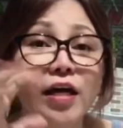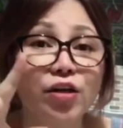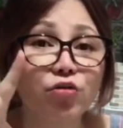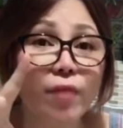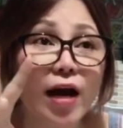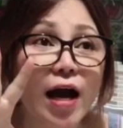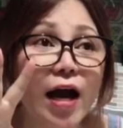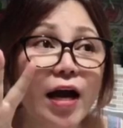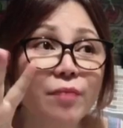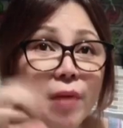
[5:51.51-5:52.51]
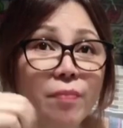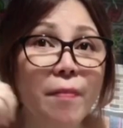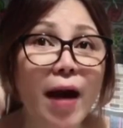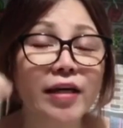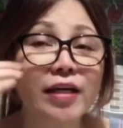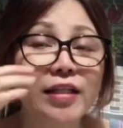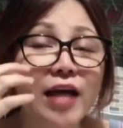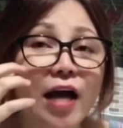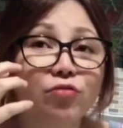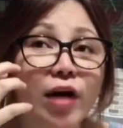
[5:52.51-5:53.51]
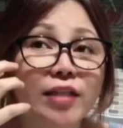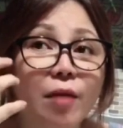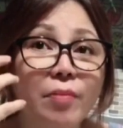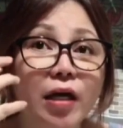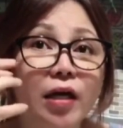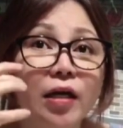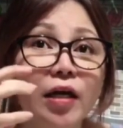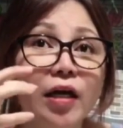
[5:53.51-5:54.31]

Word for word: Yung mga ibang babae hindi ganong nakatabi,